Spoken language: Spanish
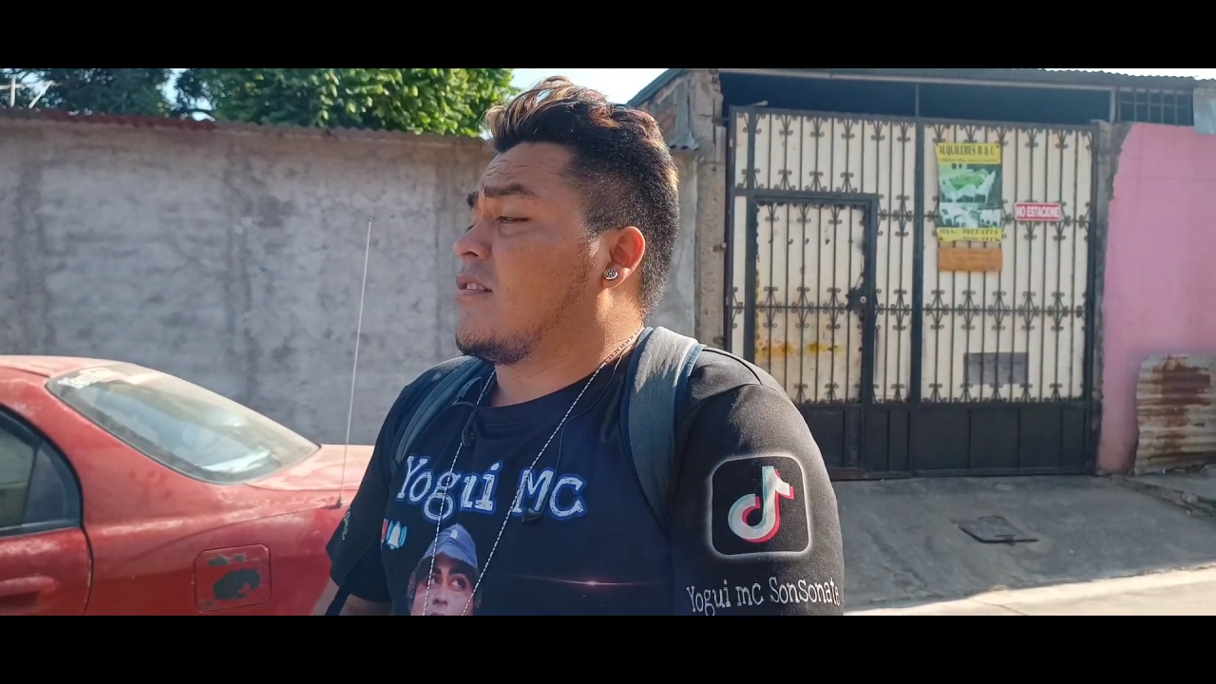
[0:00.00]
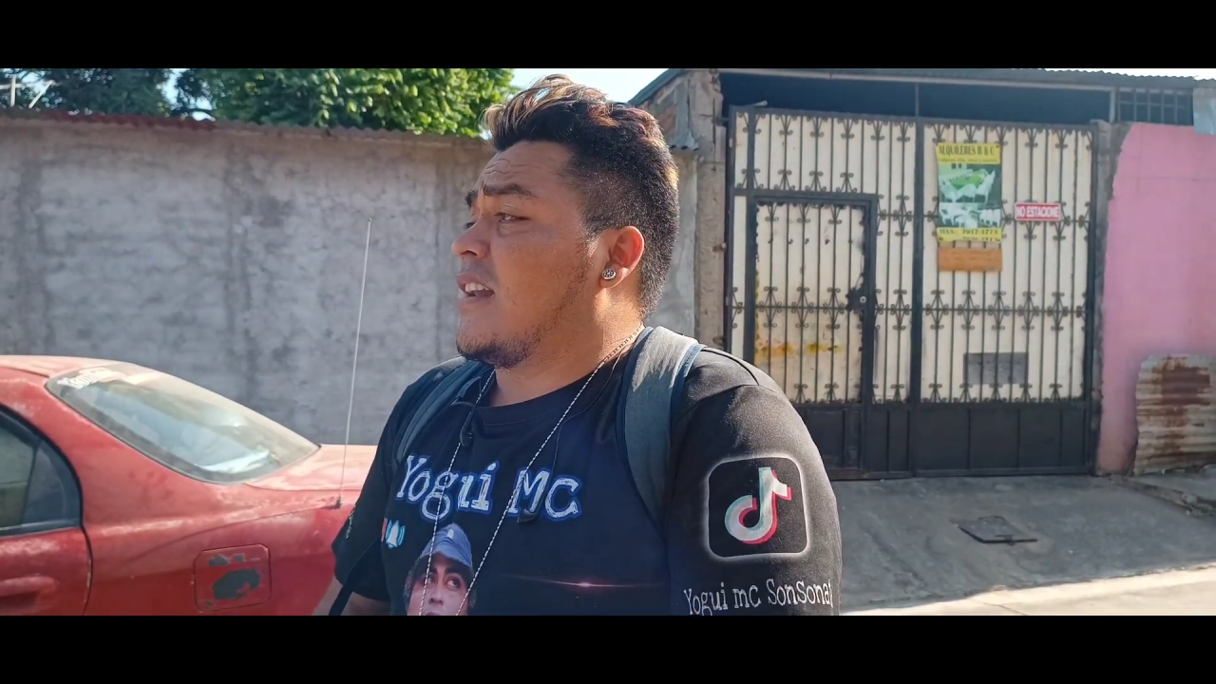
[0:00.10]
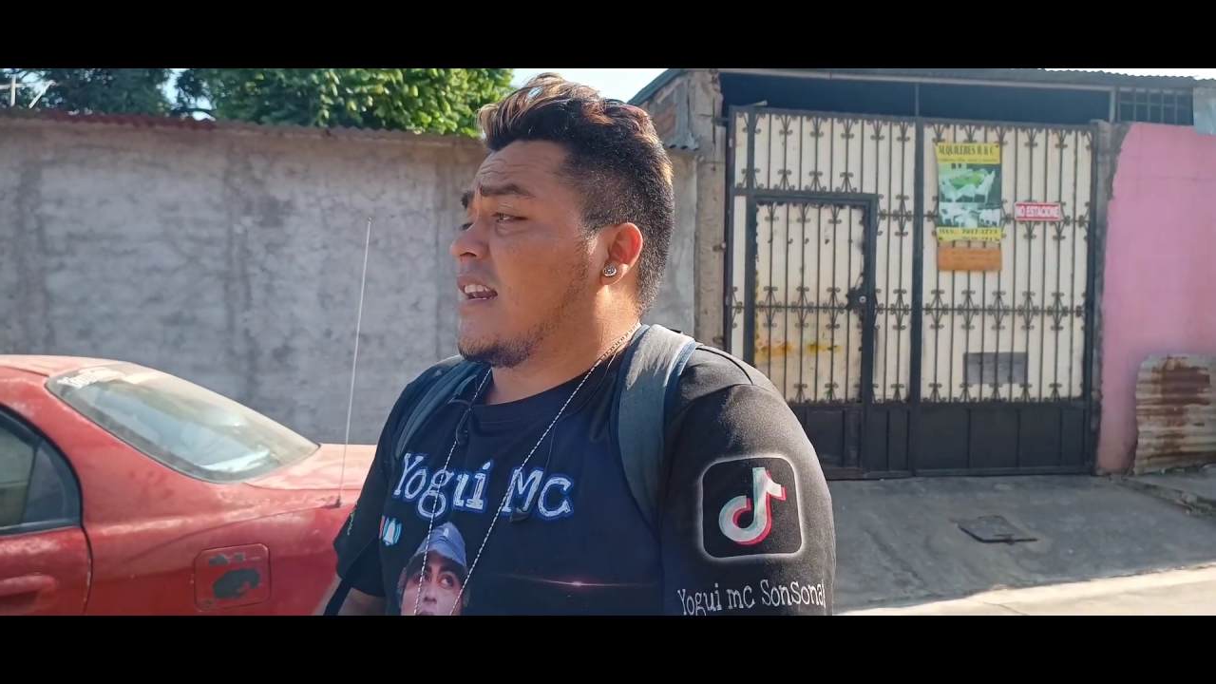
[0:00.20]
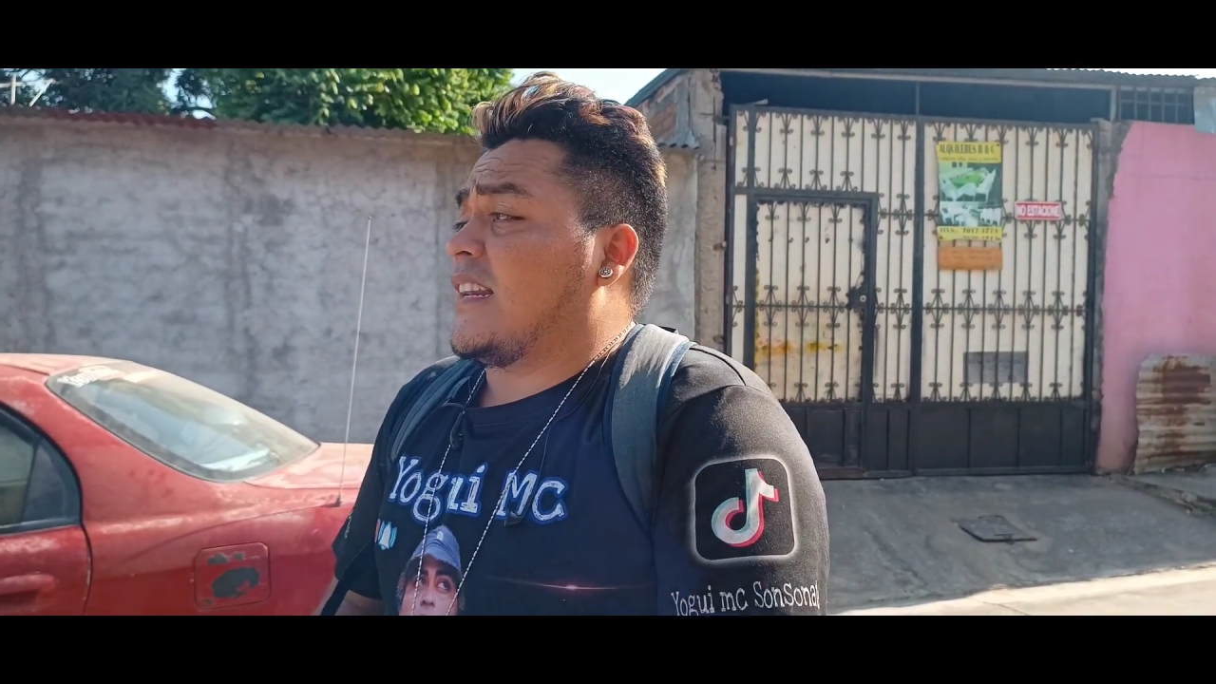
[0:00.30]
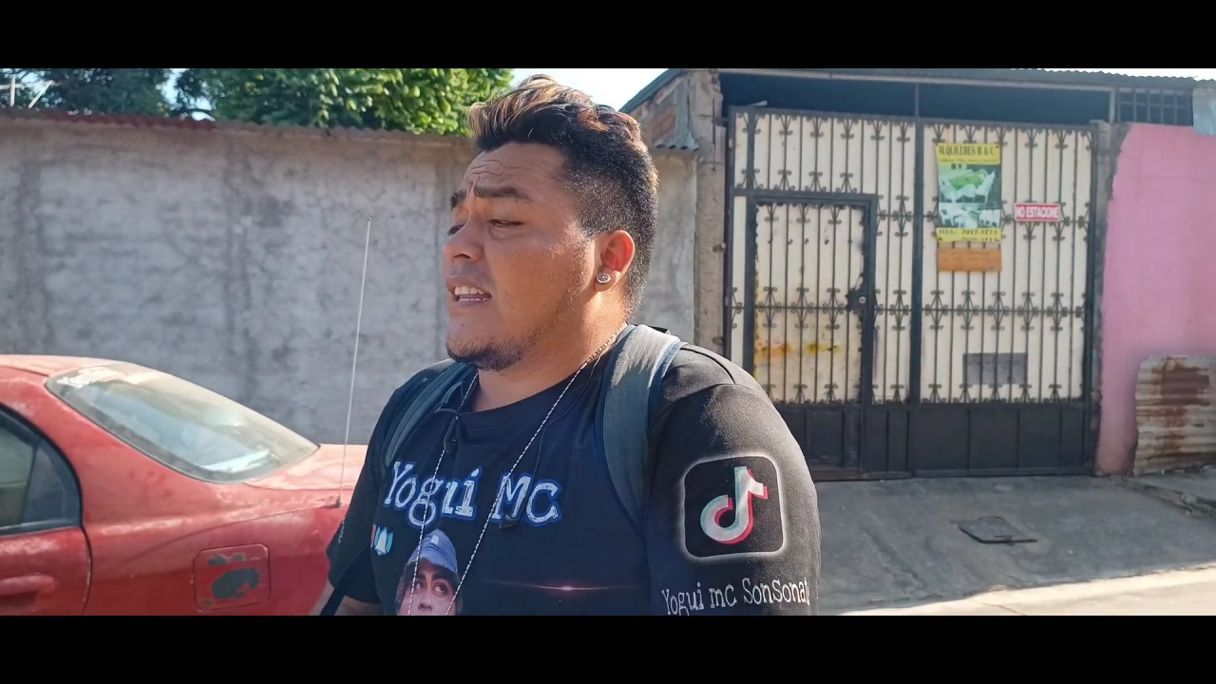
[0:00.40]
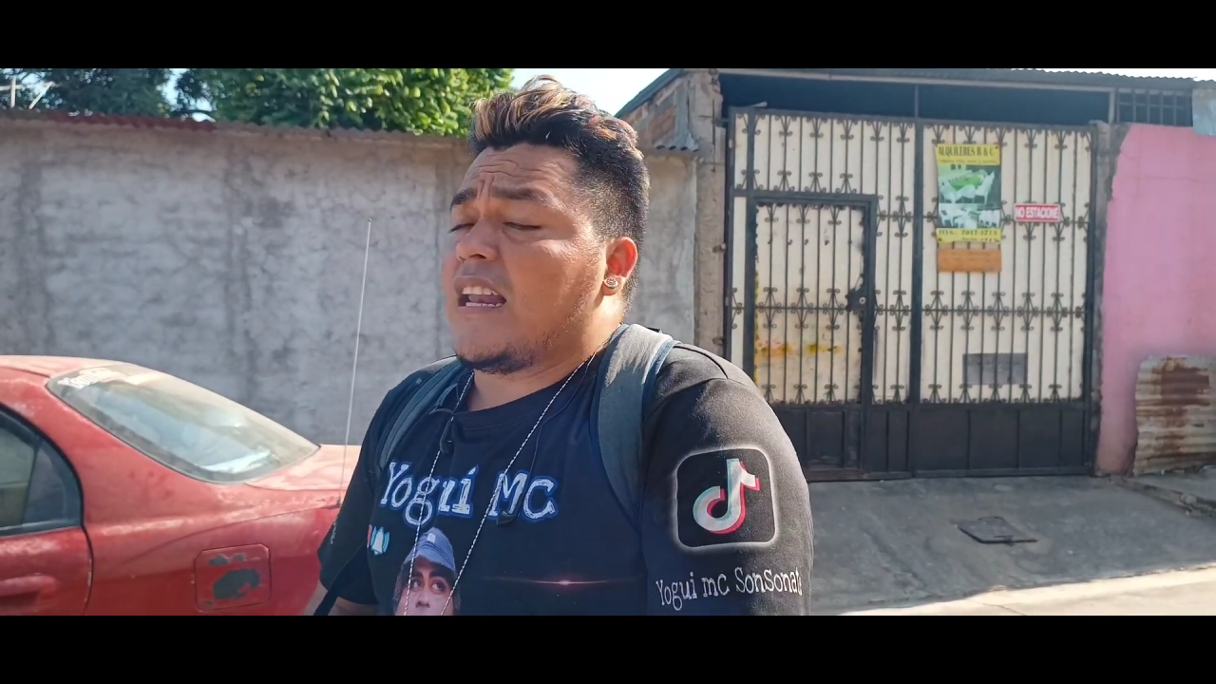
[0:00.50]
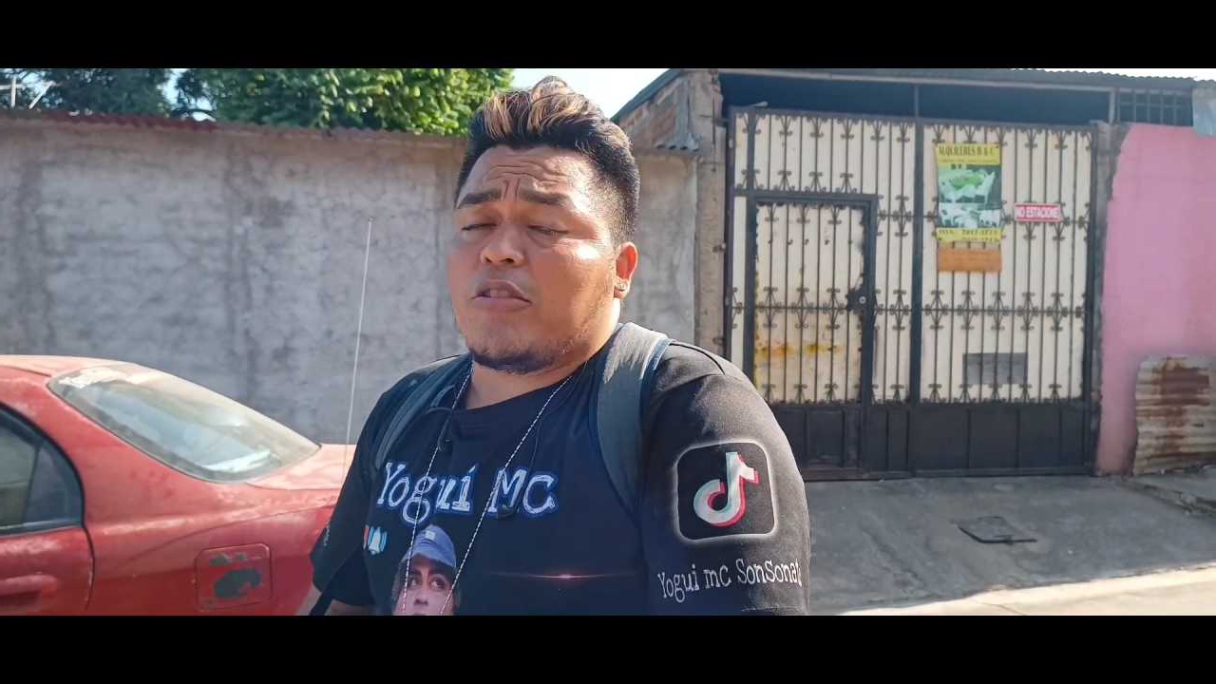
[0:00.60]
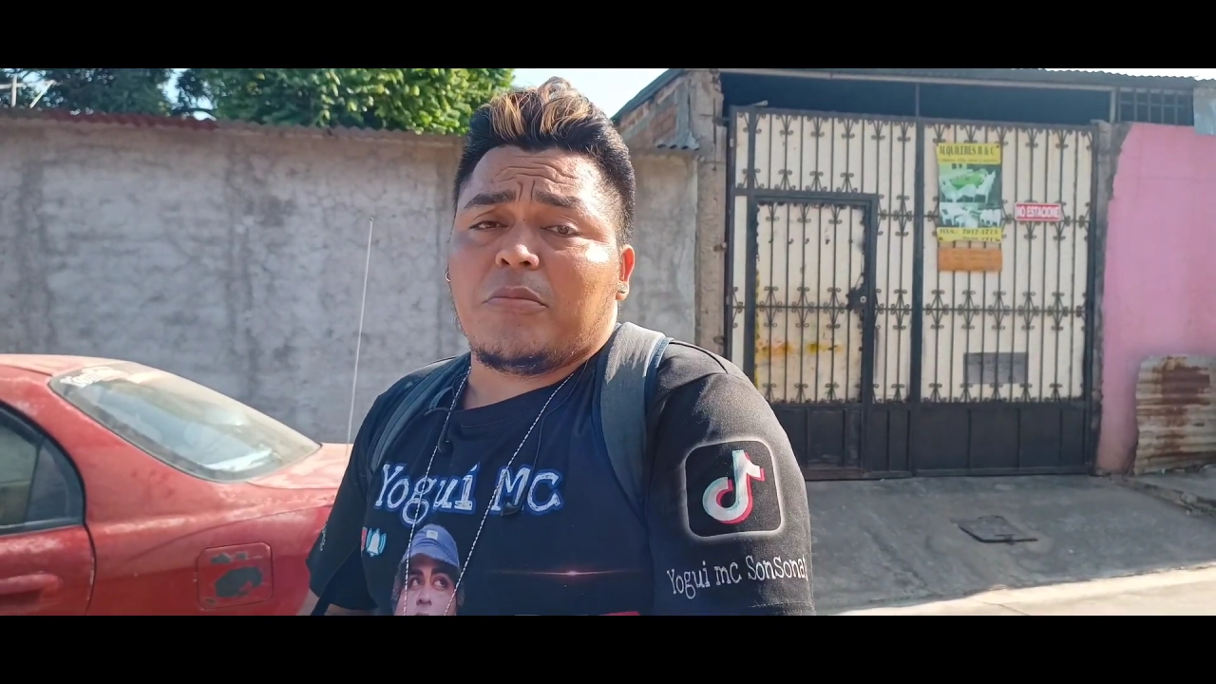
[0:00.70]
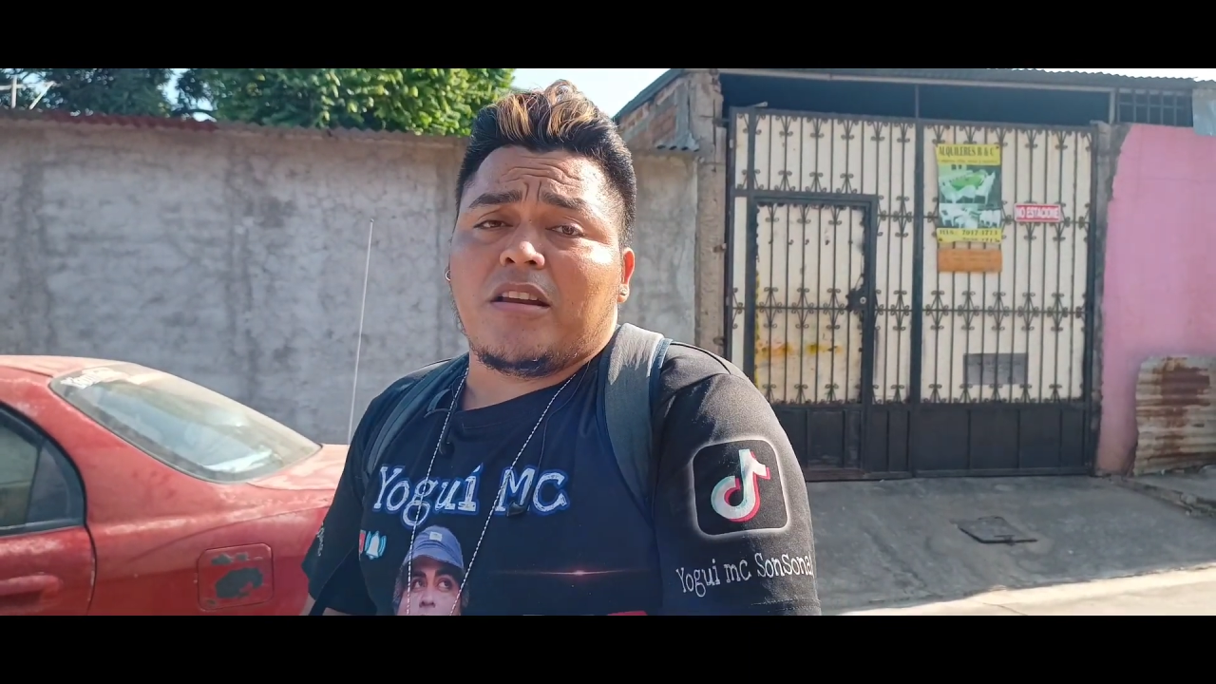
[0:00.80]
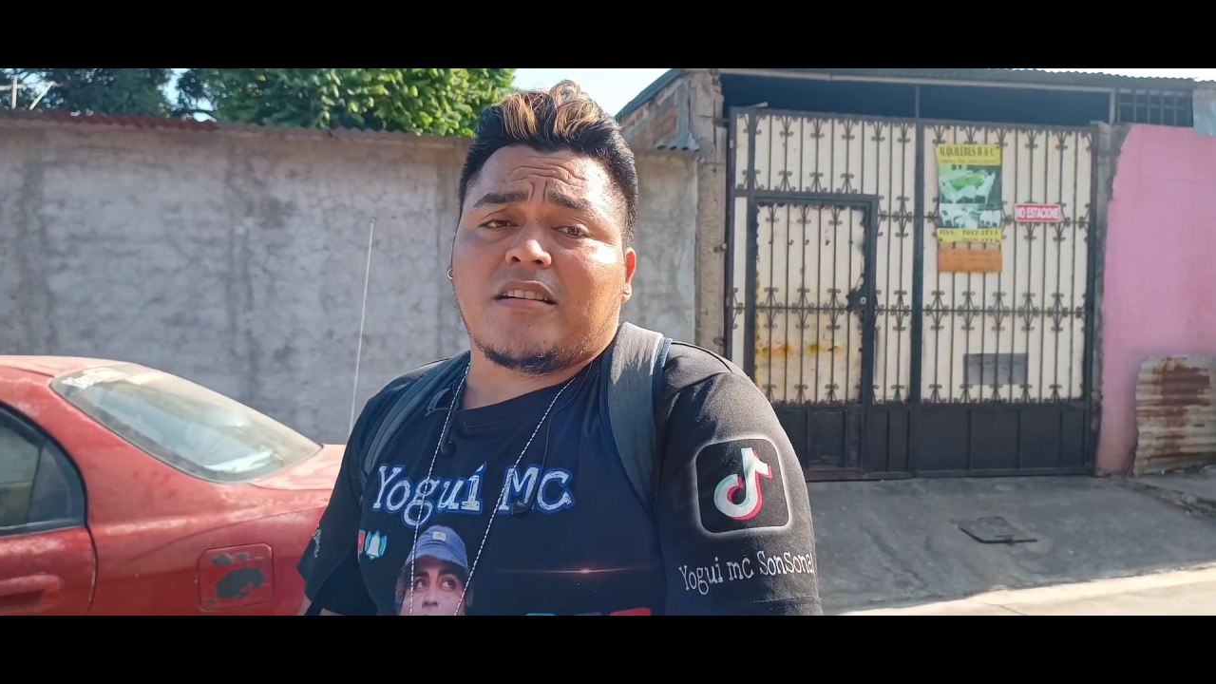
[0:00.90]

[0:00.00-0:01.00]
con la reina de la cumbia,